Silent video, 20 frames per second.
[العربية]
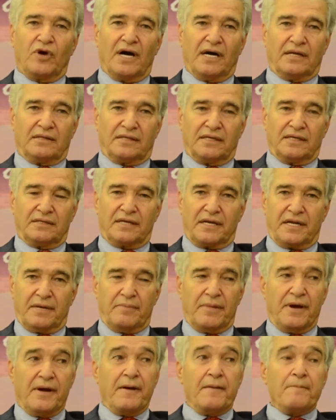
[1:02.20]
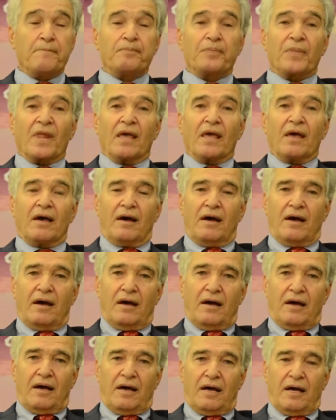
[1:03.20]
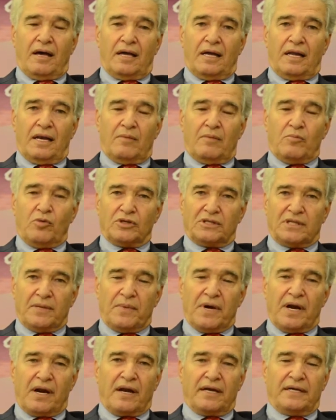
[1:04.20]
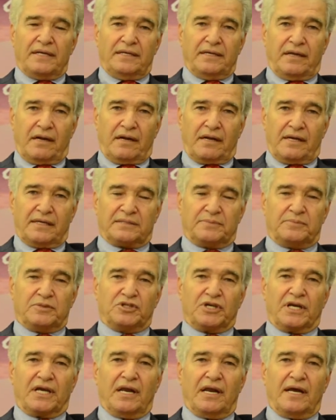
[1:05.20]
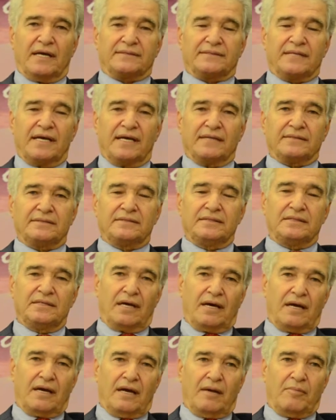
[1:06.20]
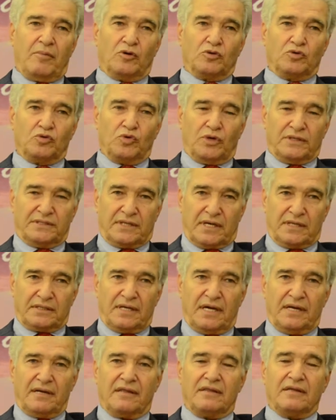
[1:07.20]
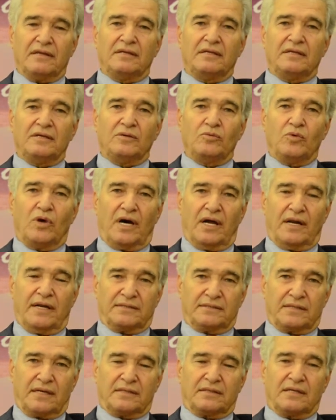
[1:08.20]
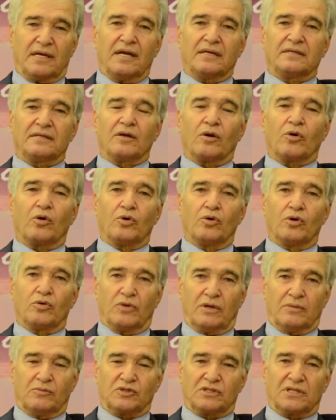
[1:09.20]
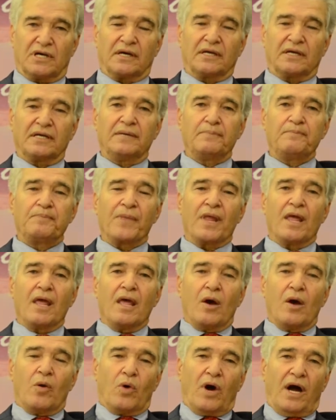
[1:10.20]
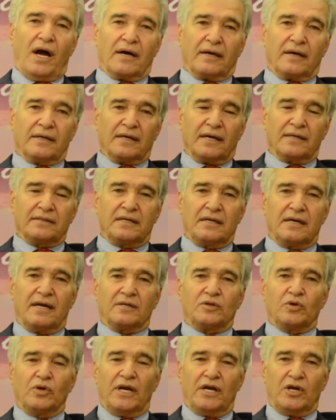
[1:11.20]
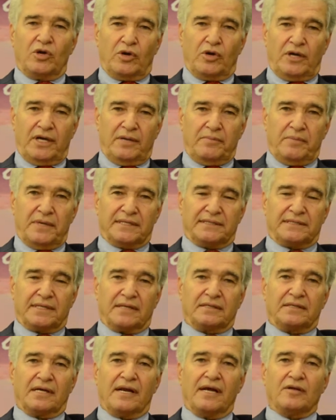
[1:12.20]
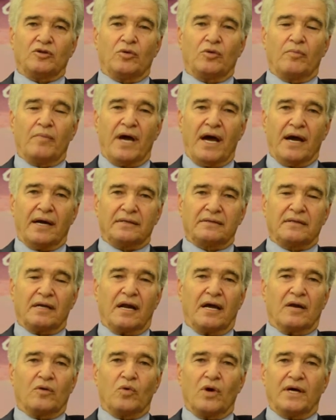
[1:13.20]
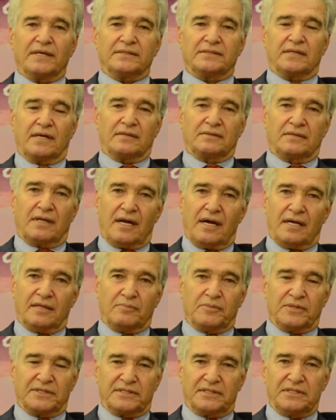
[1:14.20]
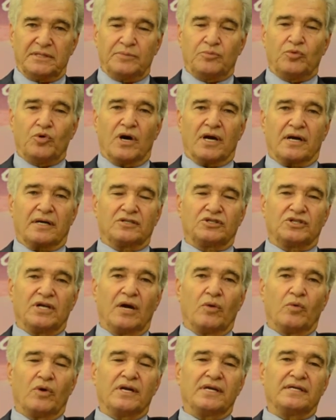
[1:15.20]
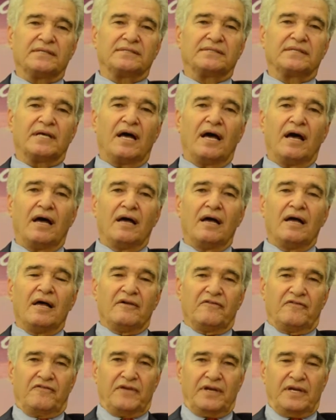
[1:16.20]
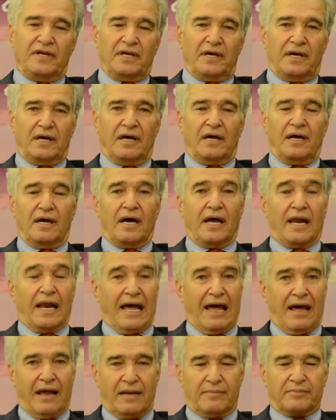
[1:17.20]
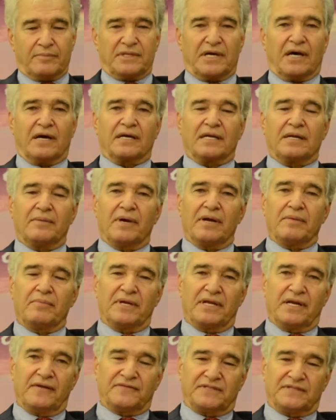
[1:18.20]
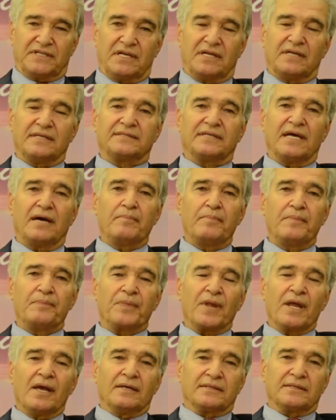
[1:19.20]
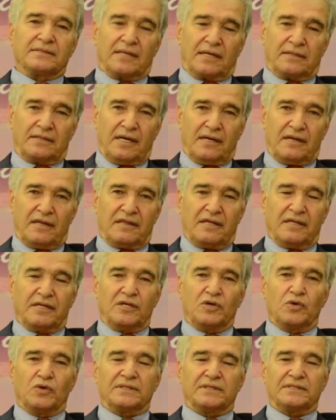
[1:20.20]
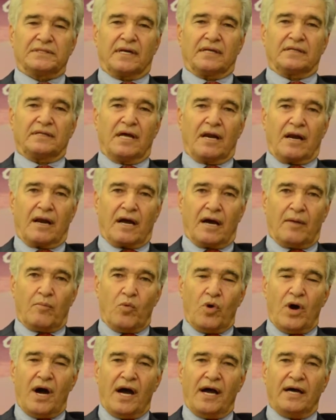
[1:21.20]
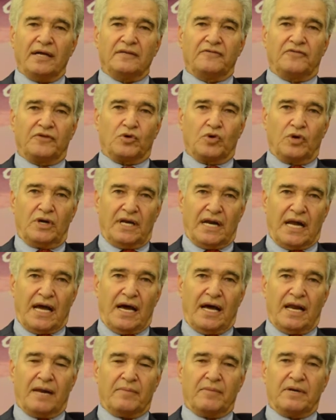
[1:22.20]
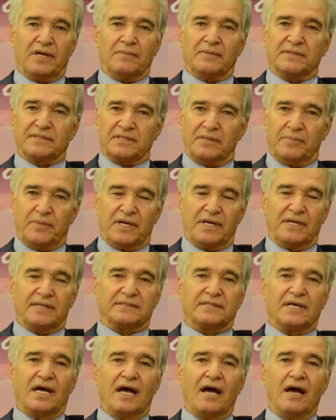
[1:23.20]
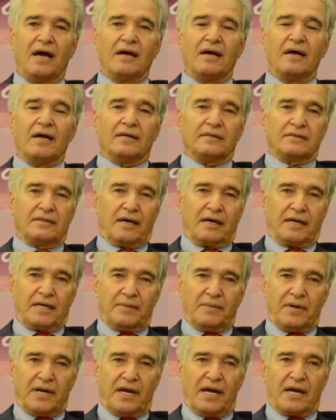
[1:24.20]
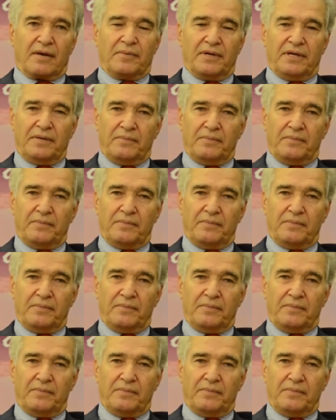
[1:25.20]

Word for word: والتدريب آه، المؤتمر رايح يركز بشكل أساسي على موضوع سرطان الثدي وعلى سرطانات القولون والمستقيم وحقيقة هذول النوعين من السرطانات هم أكثر أنواع سرطانات بيصيبوا الرجال والنساء في آه، العالم تقريبا بنفس النسب سرطان الثدي هو السرطان رقم واحد في كل العالم اللي بيصيب النساء تقريبا 40%